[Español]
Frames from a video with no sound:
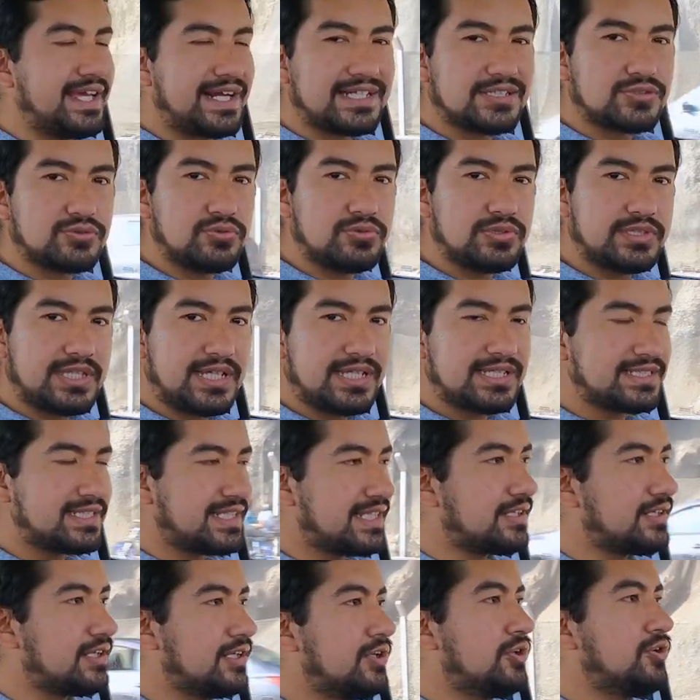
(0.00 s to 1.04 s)
resulta
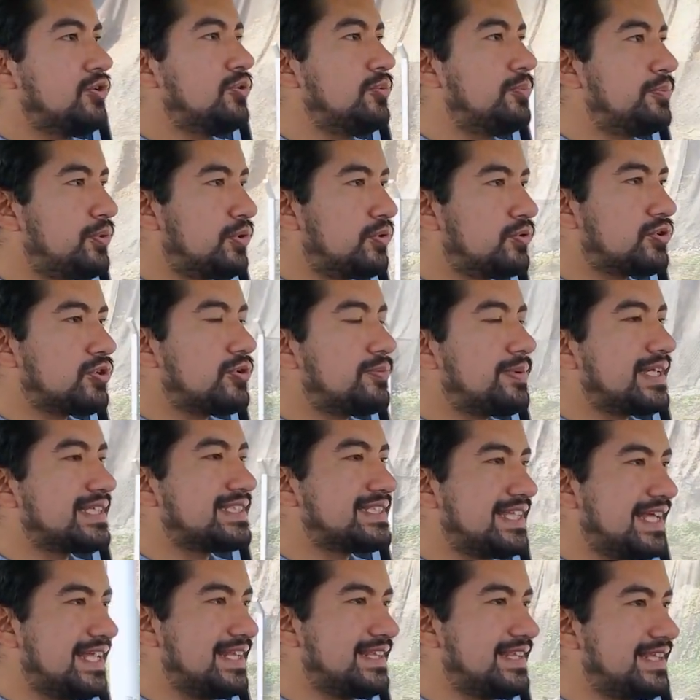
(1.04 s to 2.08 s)
ser un producto
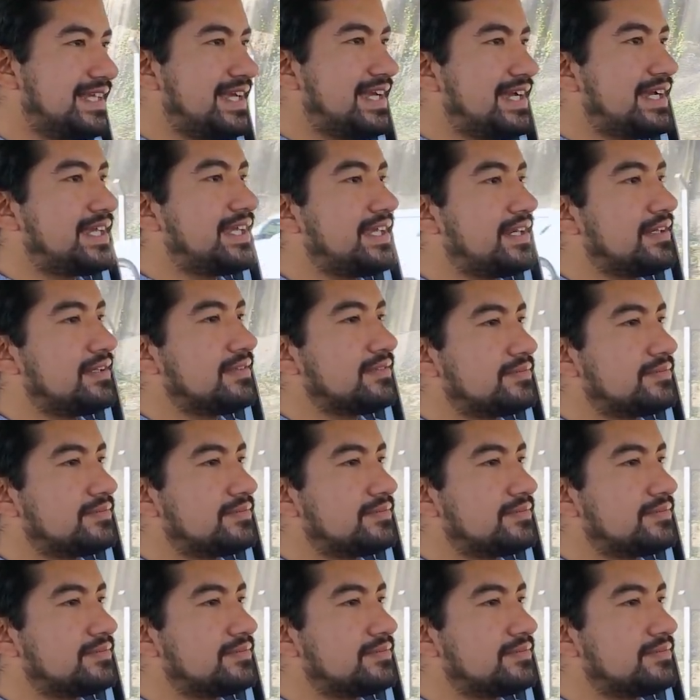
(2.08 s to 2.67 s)
bastante ágil.